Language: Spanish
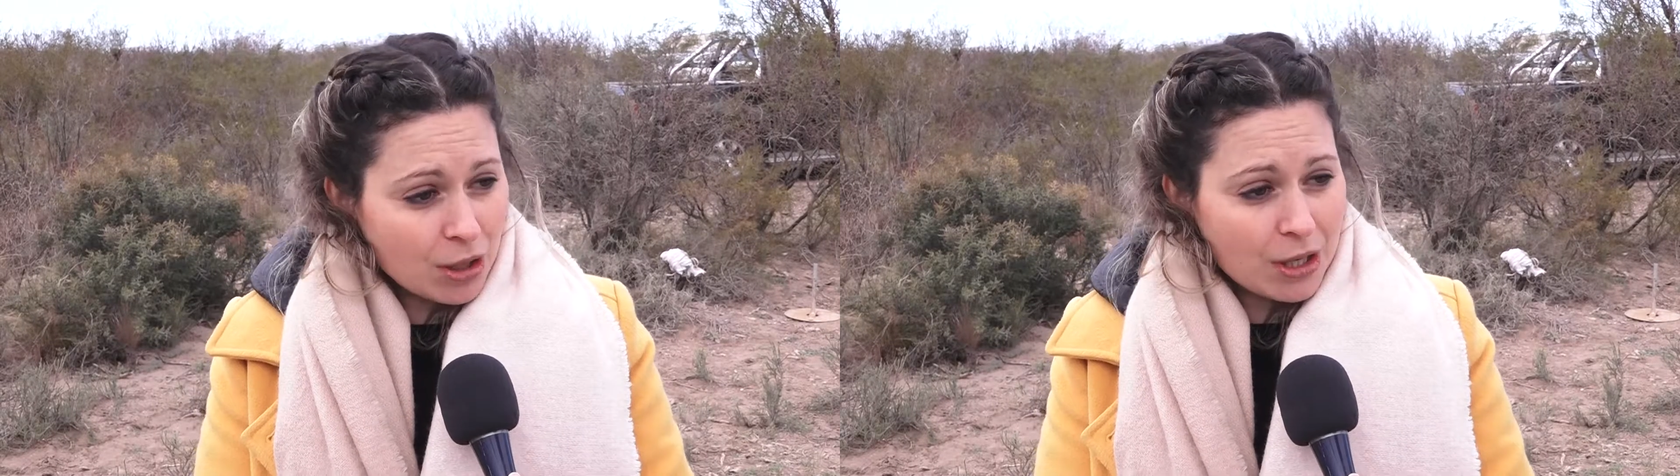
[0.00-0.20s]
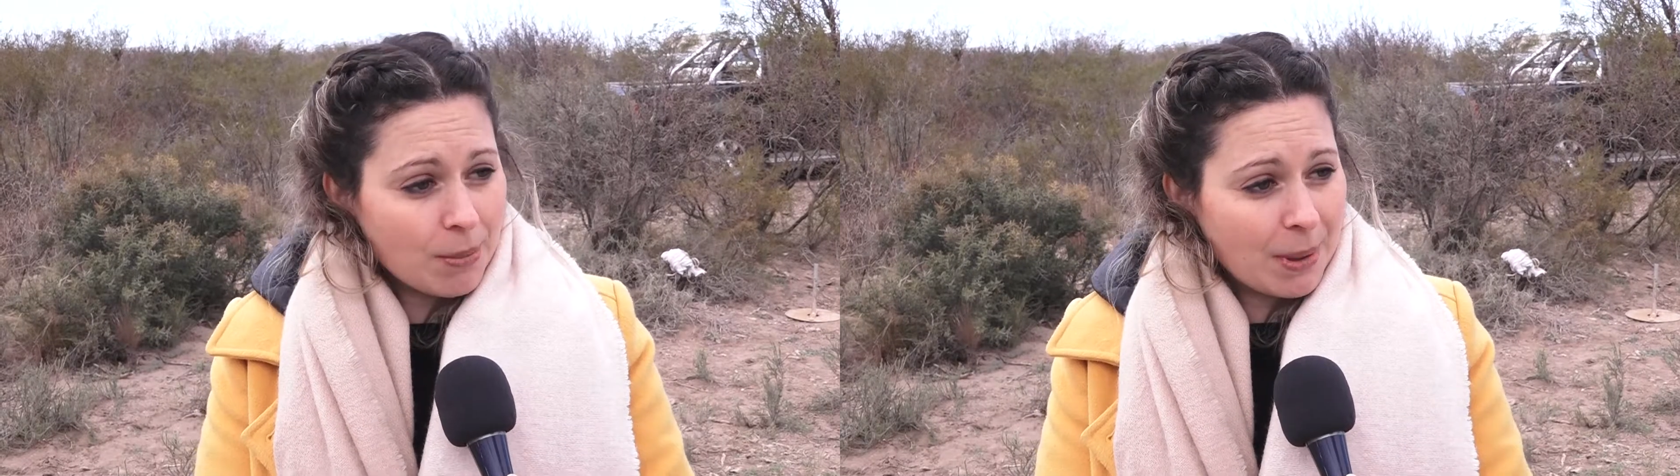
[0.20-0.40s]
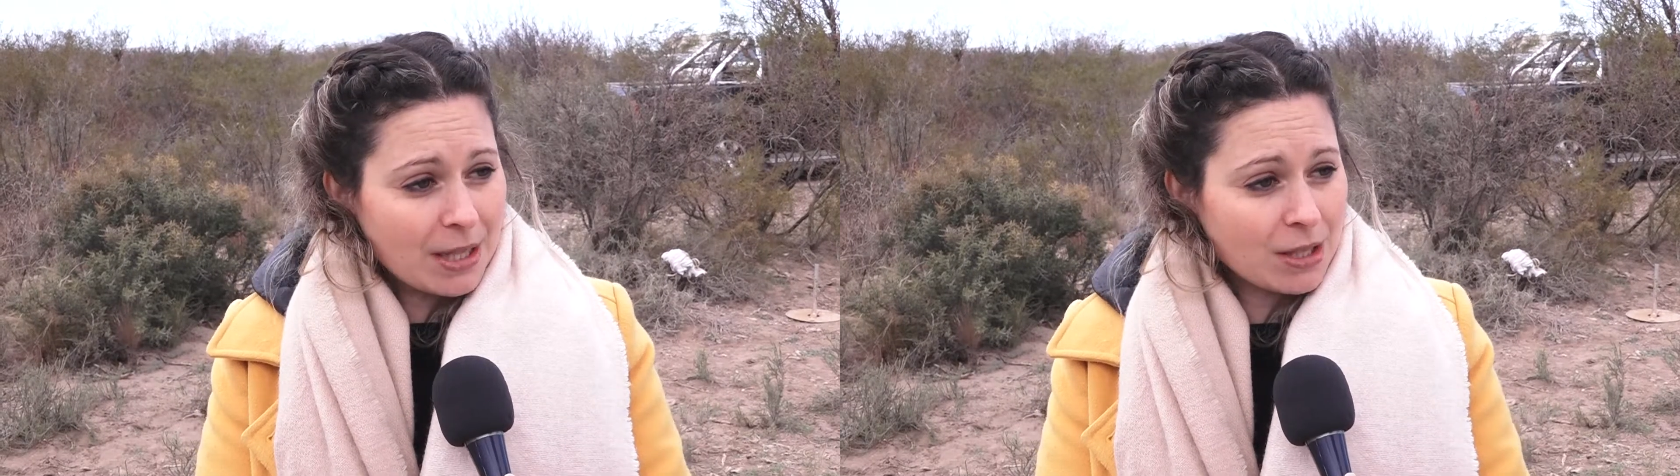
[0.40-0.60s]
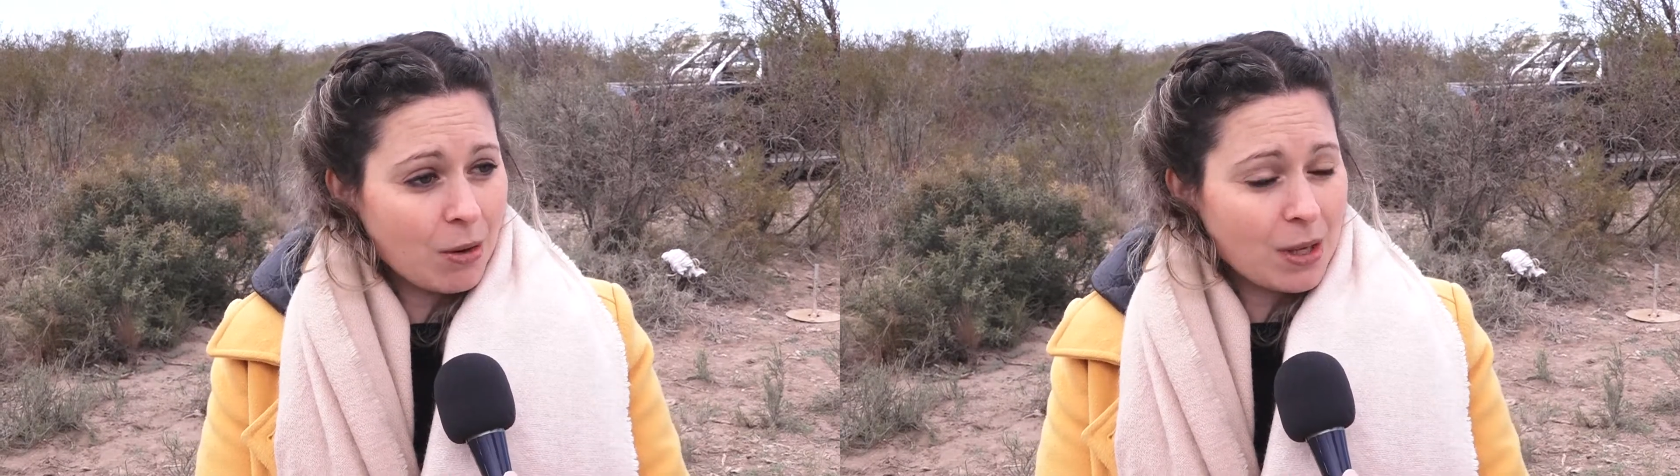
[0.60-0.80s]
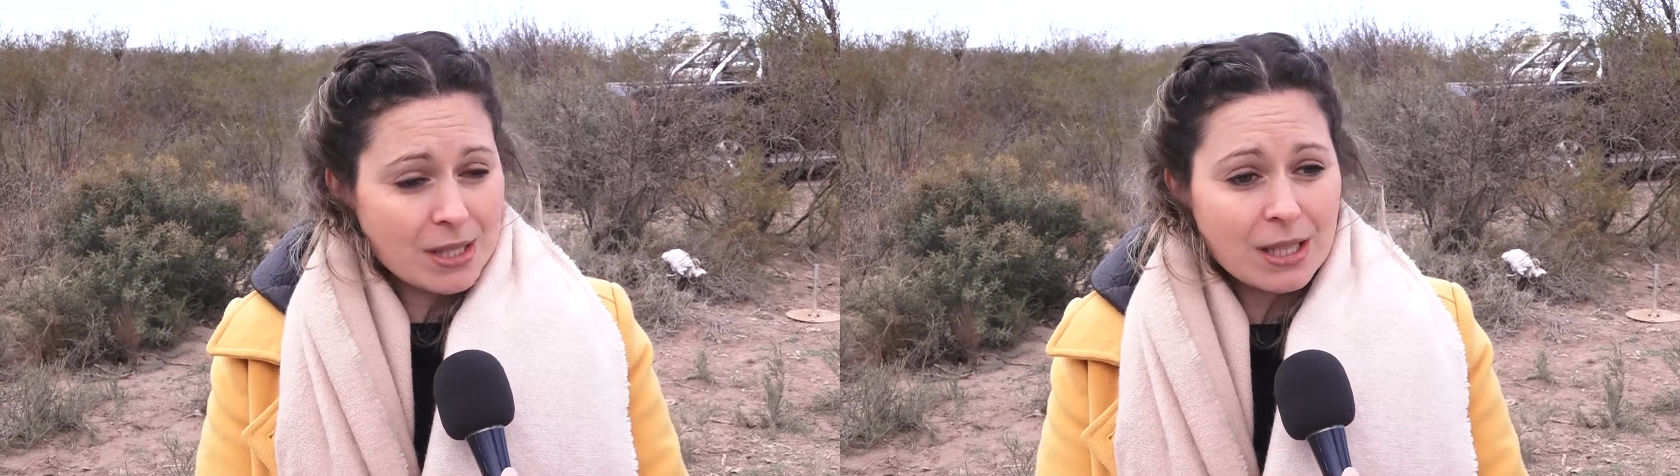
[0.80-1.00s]
años, para
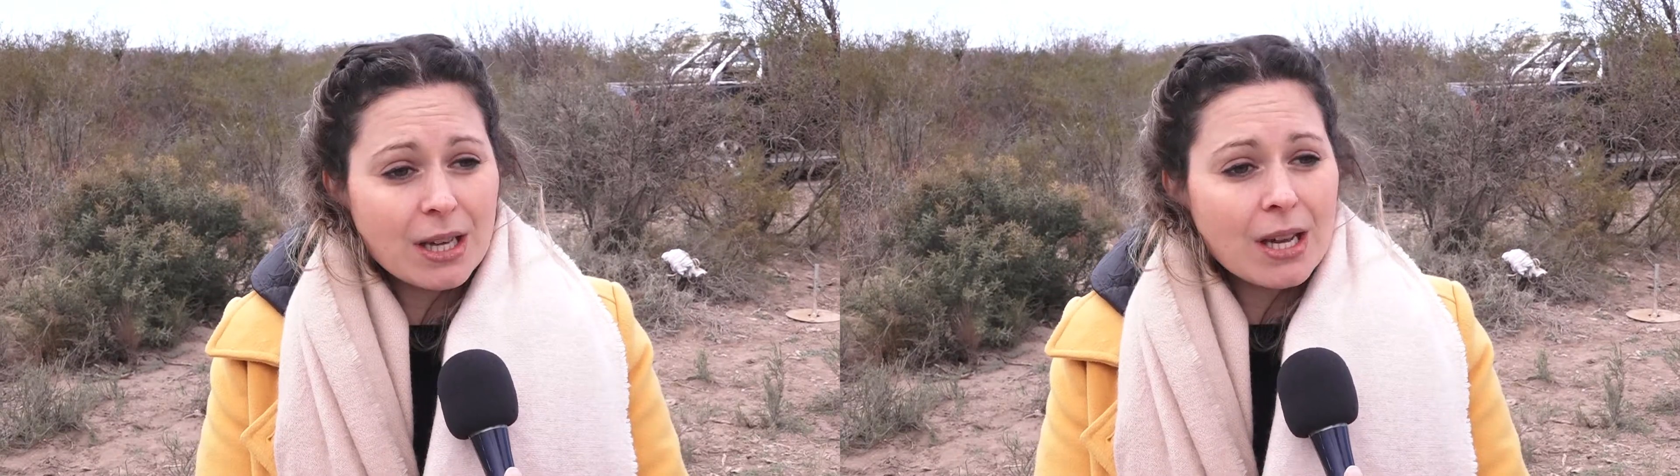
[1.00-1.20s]
decirlo así,